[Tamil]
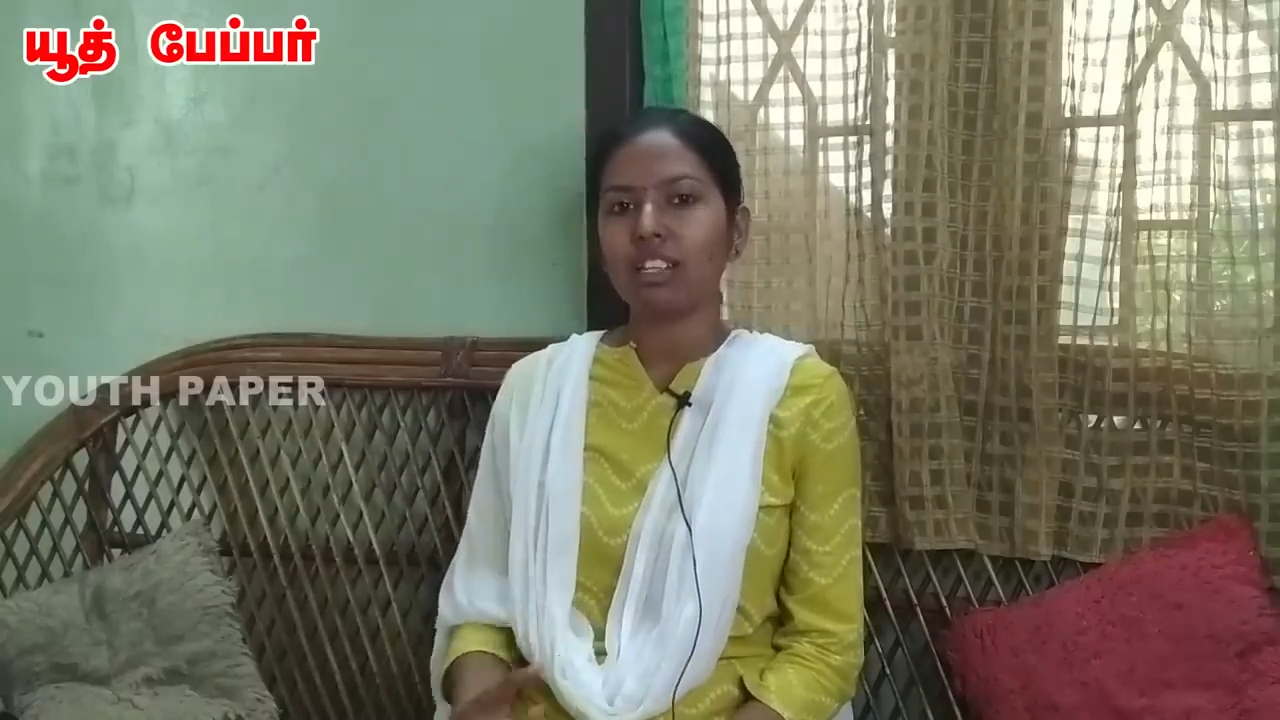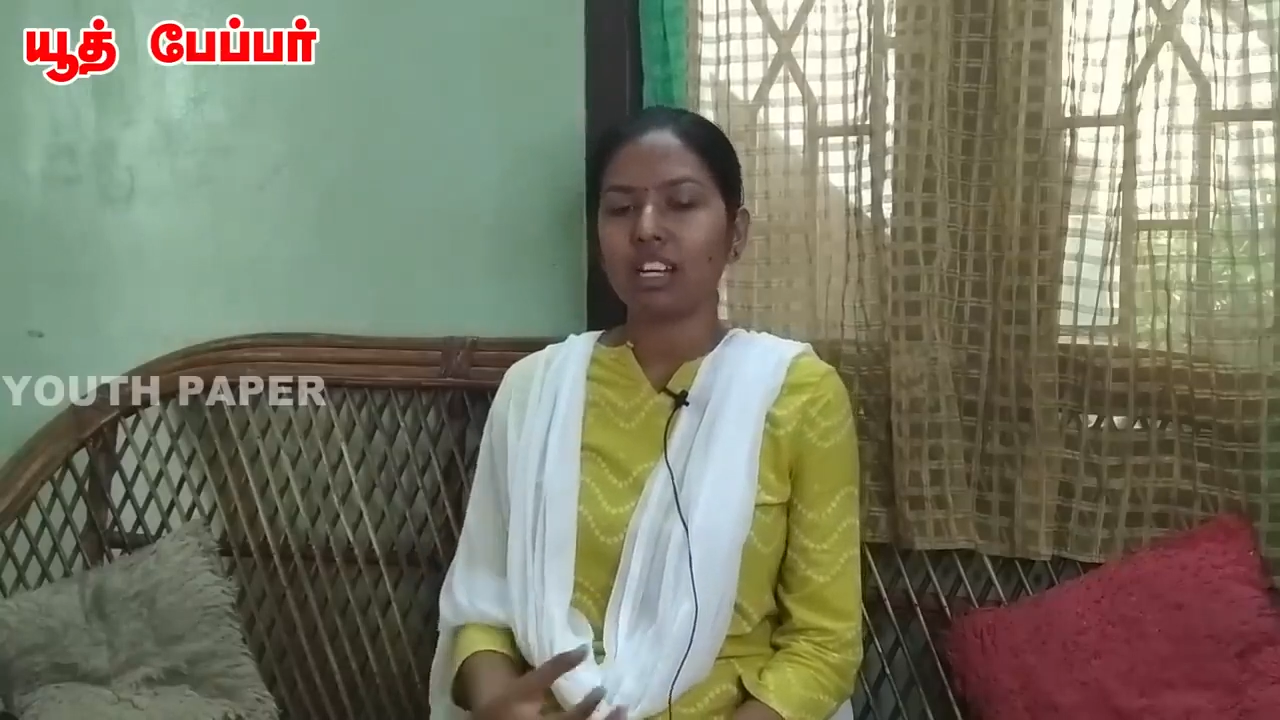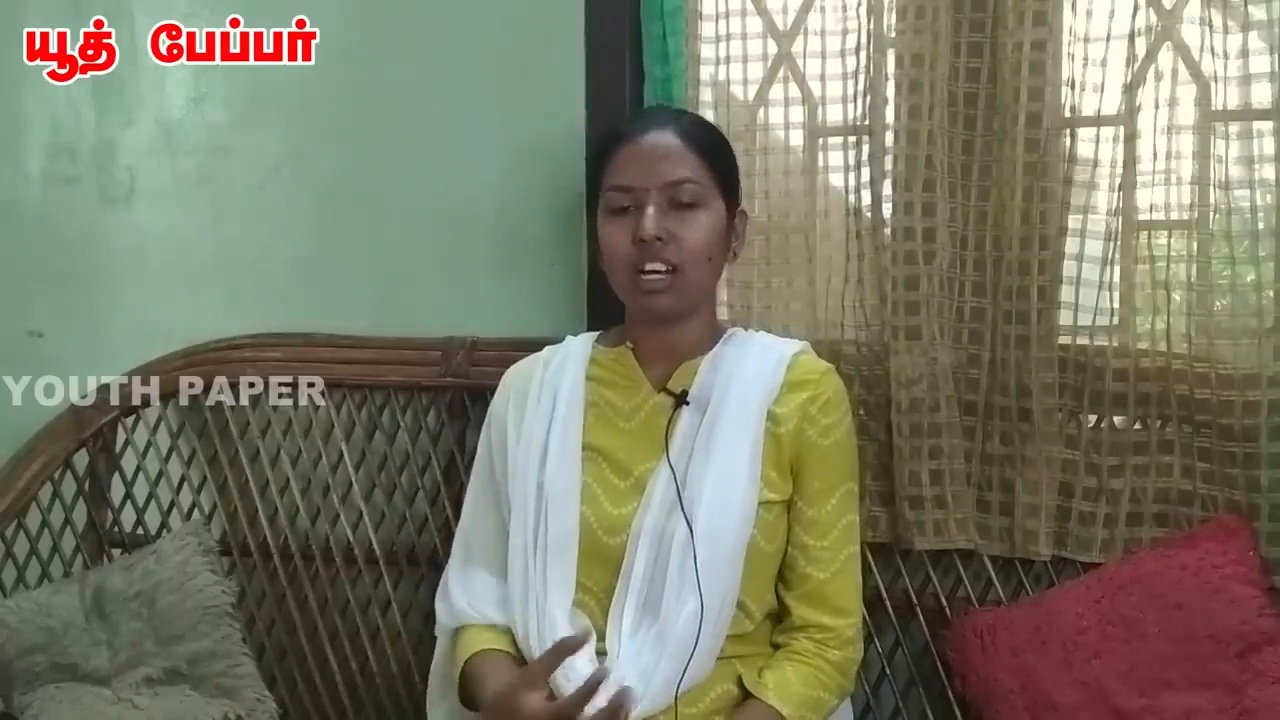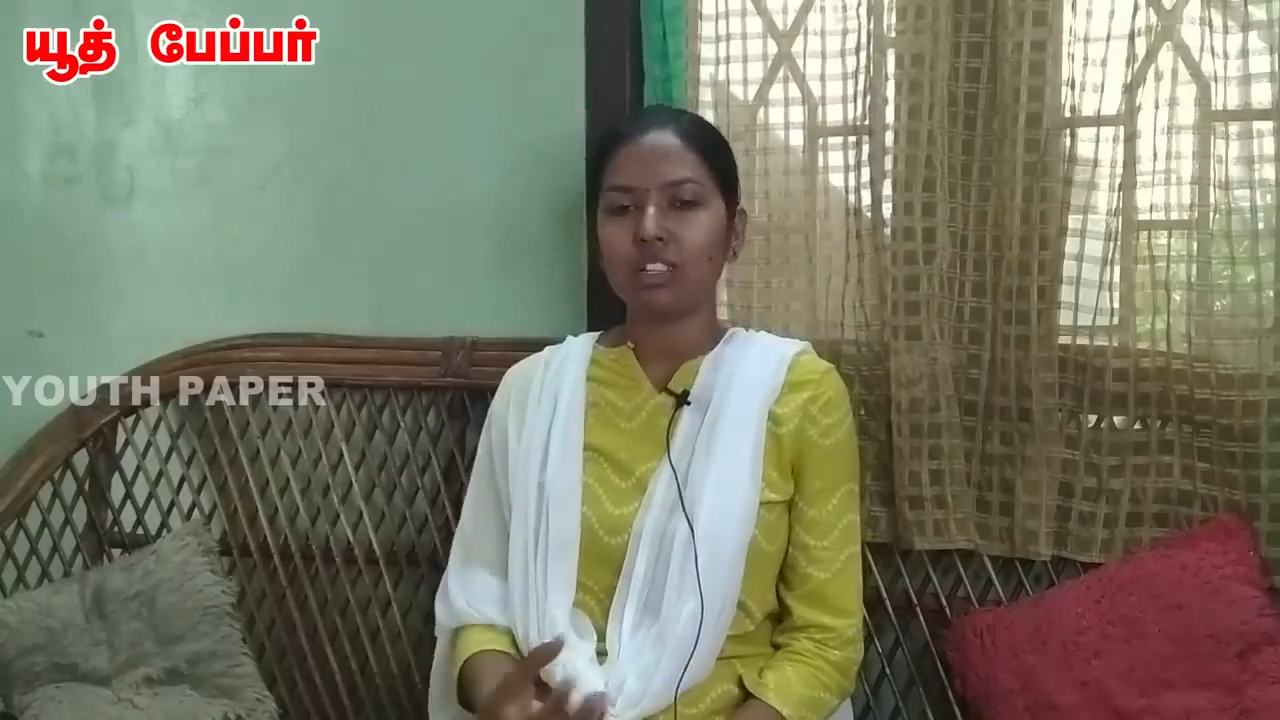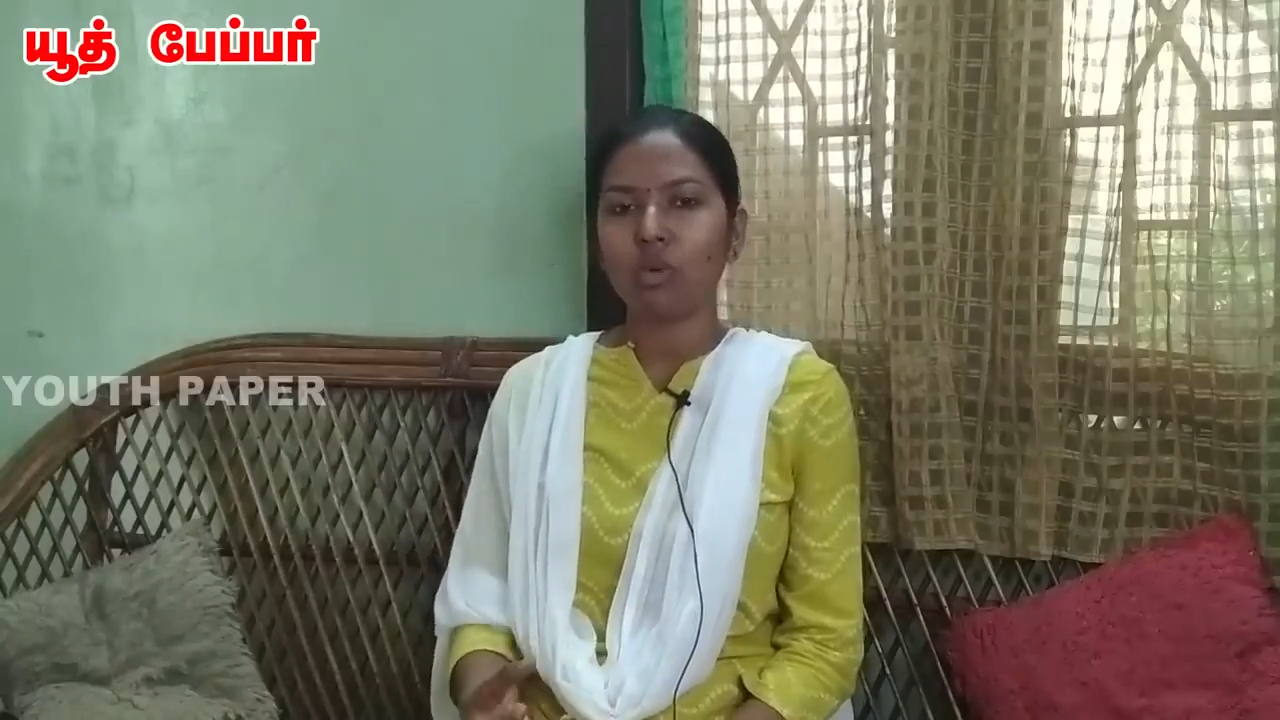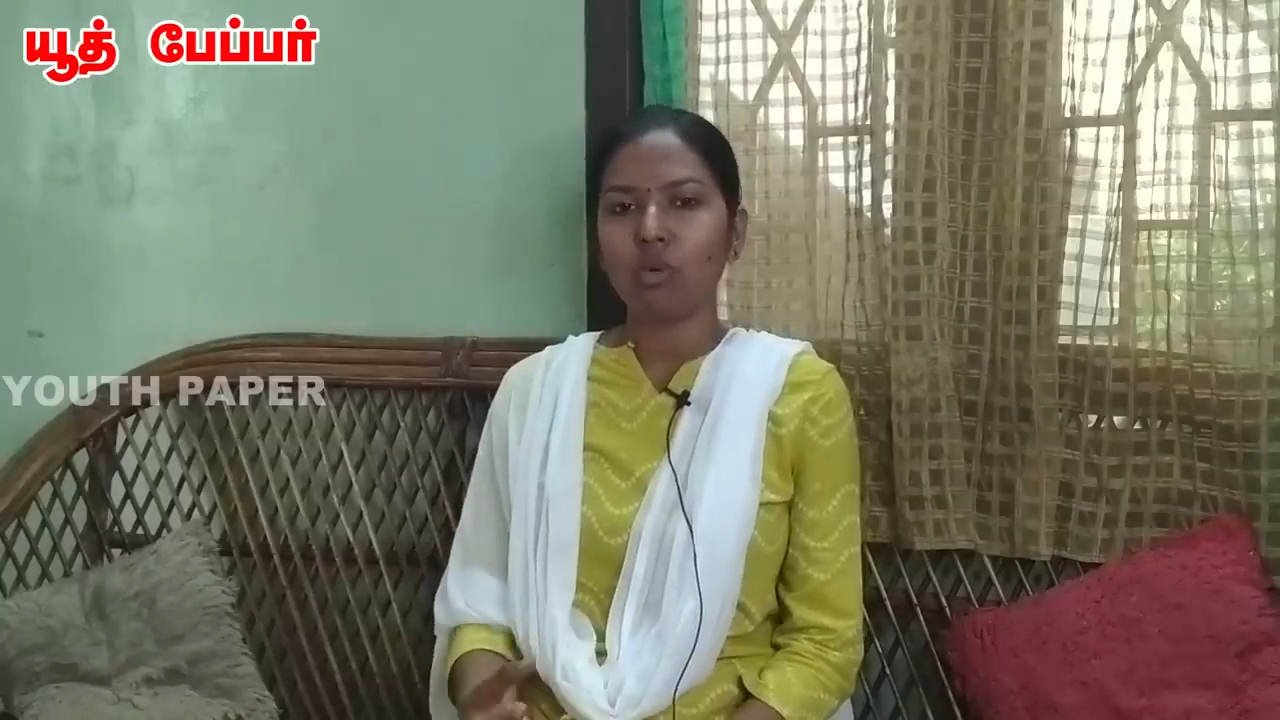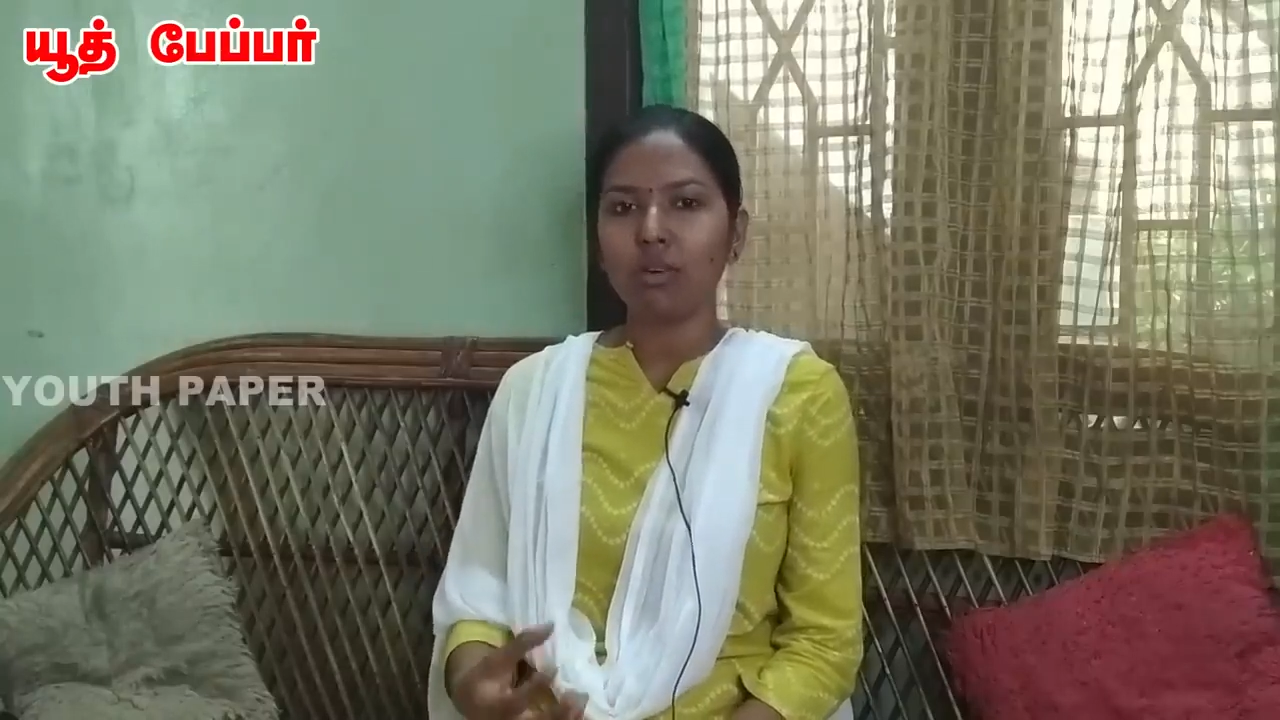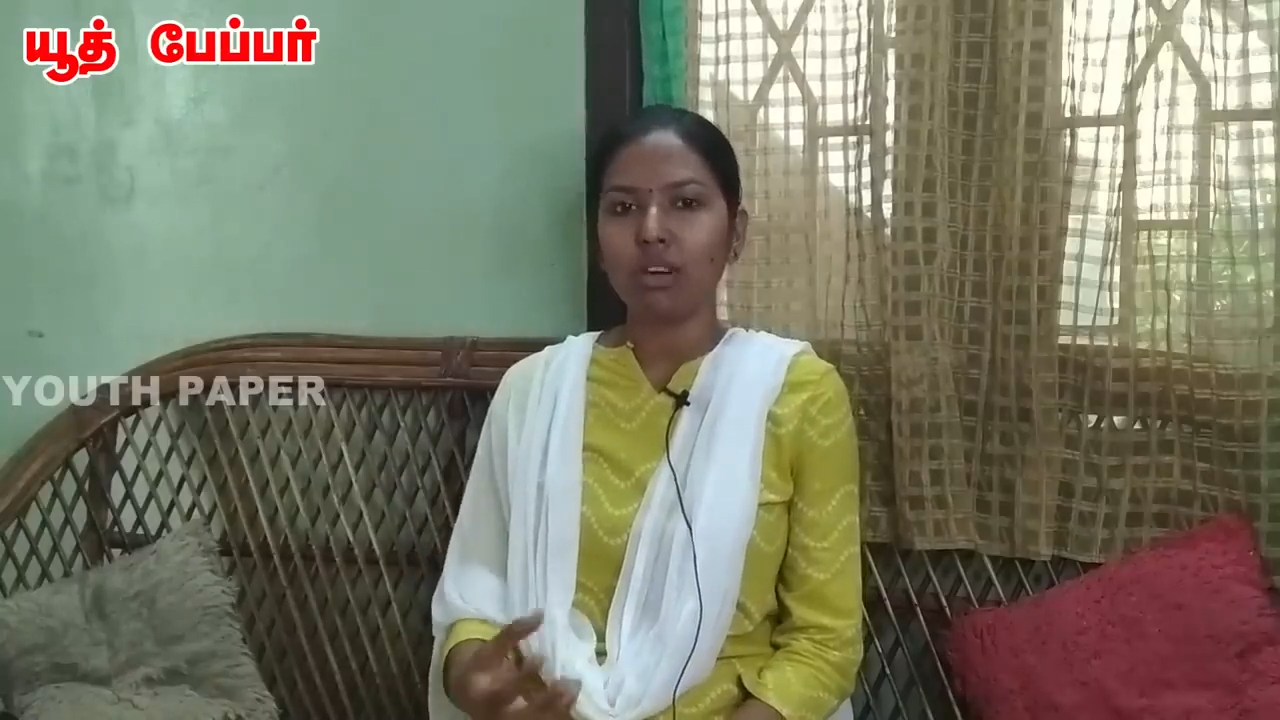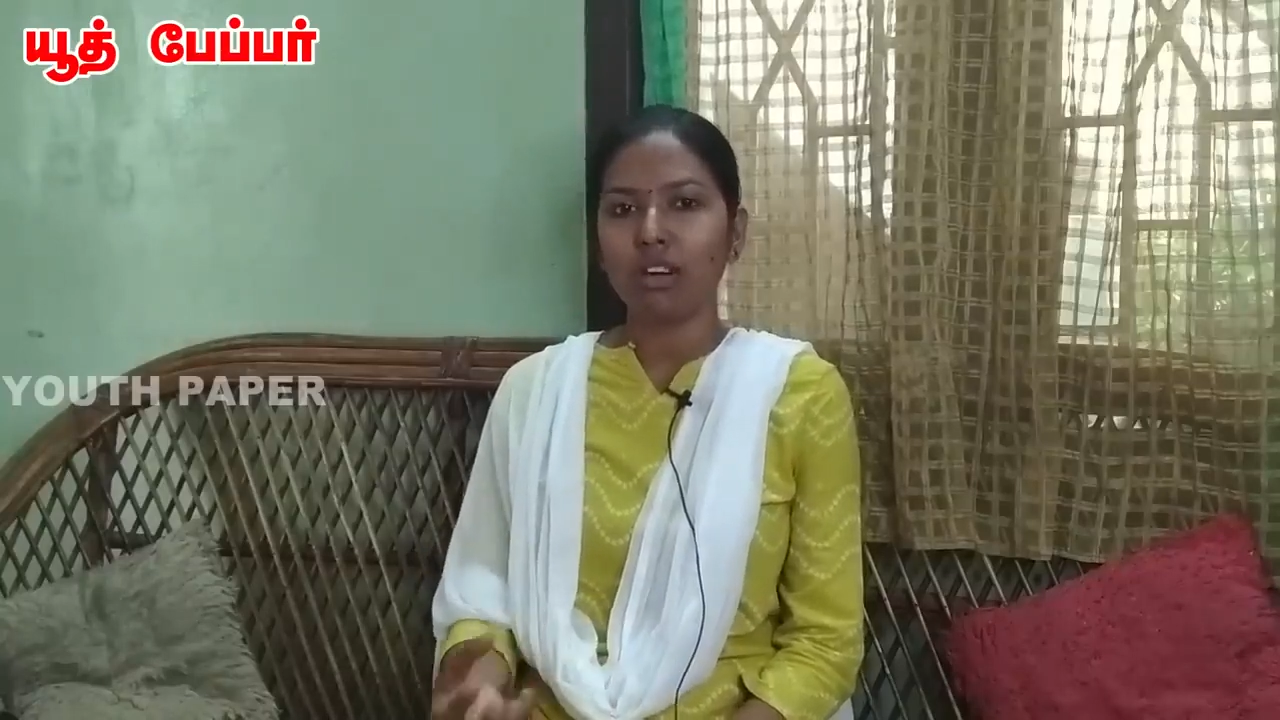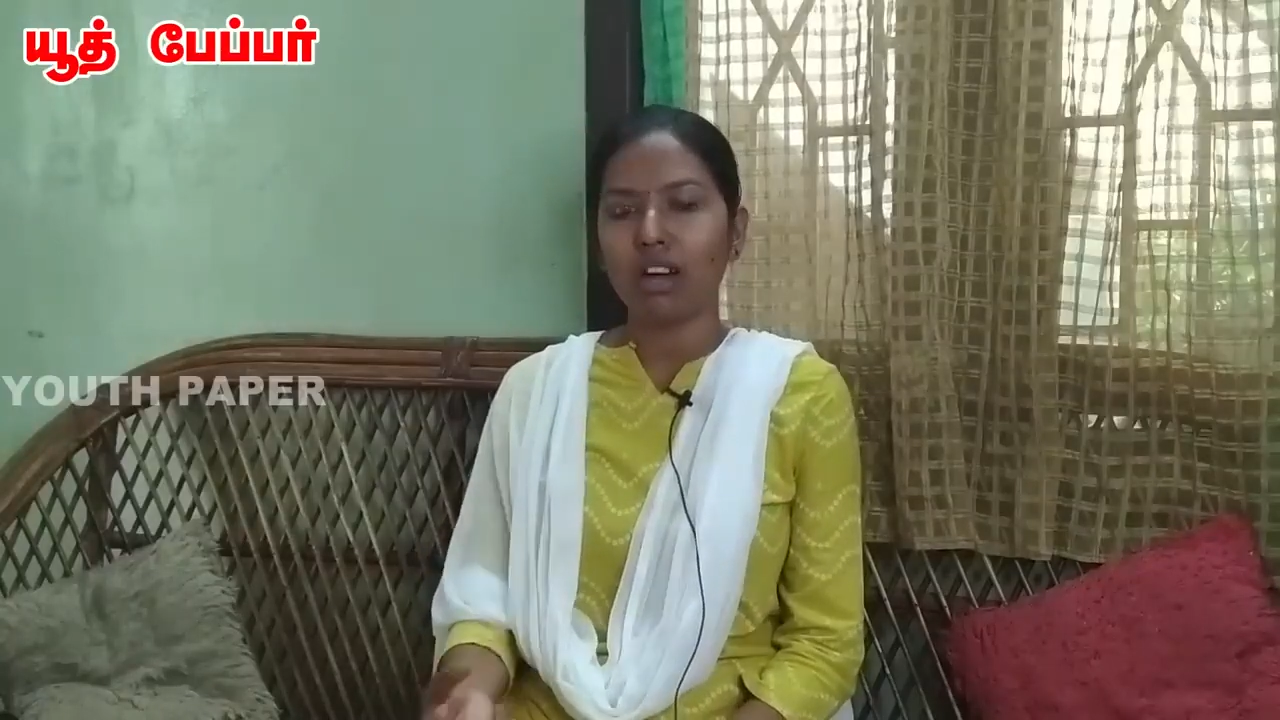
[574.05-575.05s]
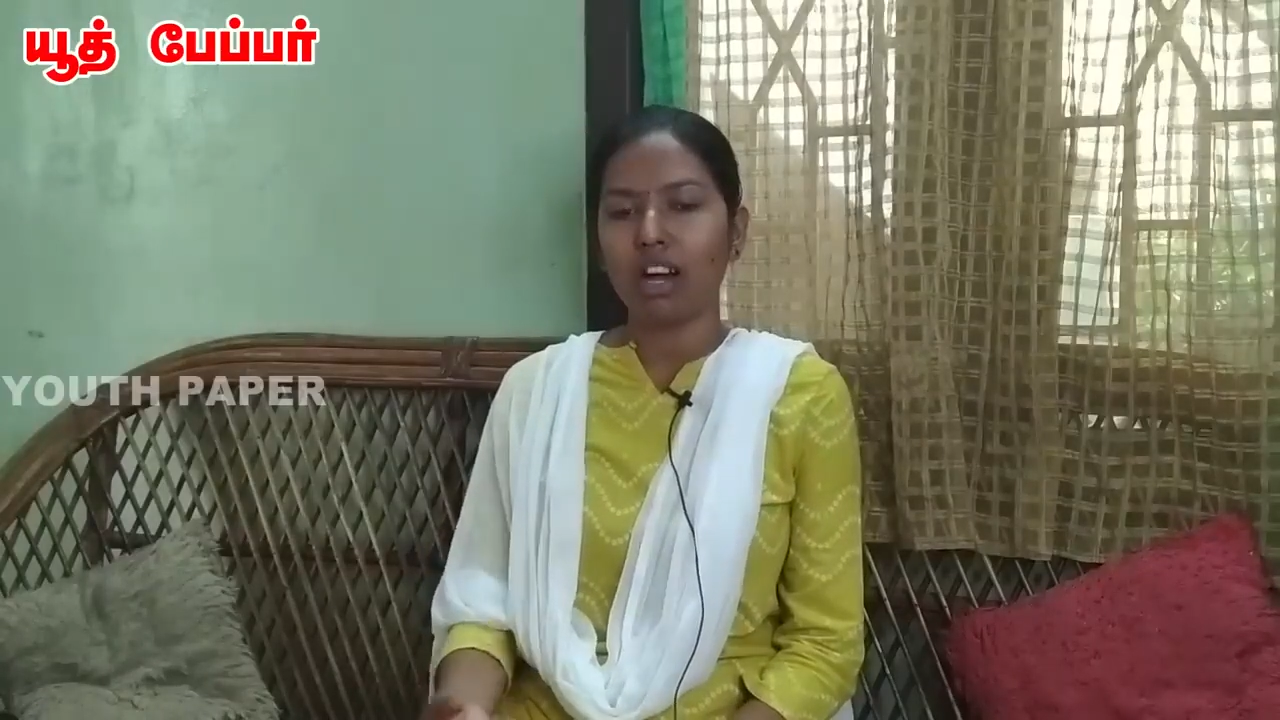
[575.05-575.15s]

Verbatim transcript: அது அது அது ரொம்ப